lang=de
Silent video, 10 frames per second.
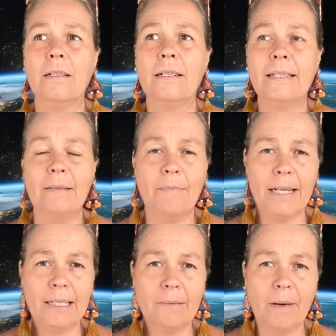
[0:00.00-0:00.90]
dass die
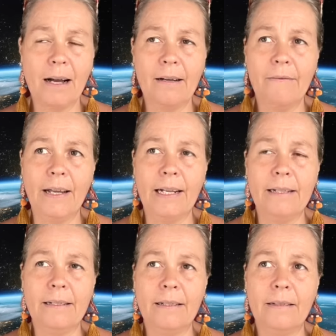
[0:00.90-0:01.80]
messbare
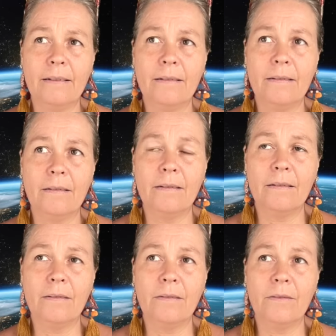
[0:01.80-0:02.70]
Welt
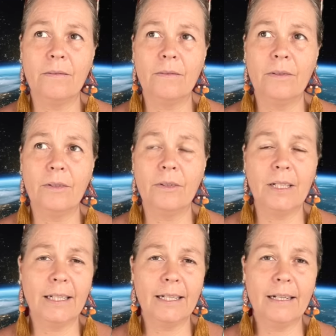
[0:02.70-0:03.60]

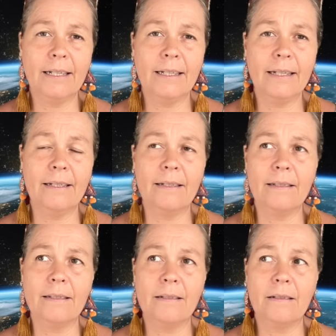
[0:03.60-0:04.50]
die Realität
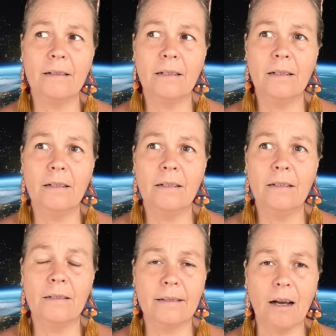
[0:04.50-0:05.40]
ist.
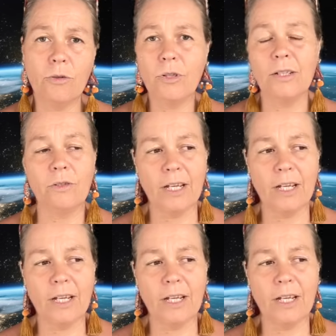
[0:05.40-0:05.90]
Das Aus, also